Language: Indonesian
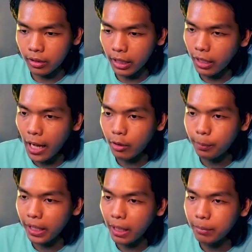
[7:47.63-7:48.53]
okay, aku
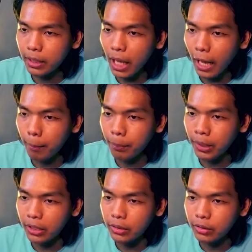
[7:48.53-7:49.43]
pengen ambil
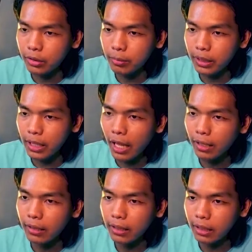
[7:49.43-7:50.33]
apple dulu
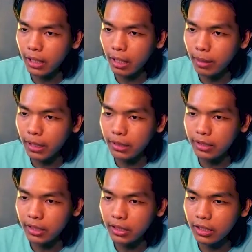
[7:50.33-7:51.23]
bentar. Nanti kita kembali ke
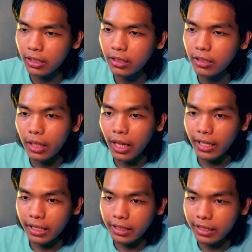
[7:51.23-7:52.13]
sini. Nah,
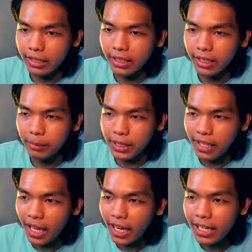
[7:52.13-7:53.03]
yang gini-gini nih
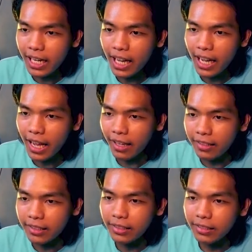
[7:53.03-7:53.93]
bisa gak nih
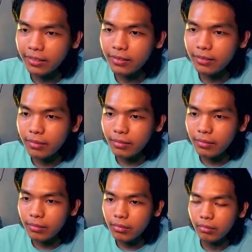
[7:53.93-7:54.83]
guys?
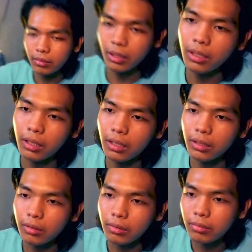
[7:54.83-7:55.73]
Ya gak
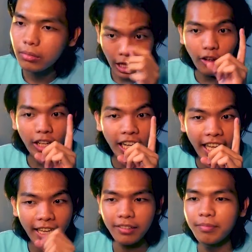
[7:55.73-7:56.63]
ada dong. Kalau
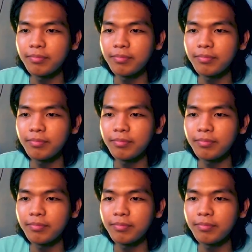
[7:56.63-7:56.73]
ngelek,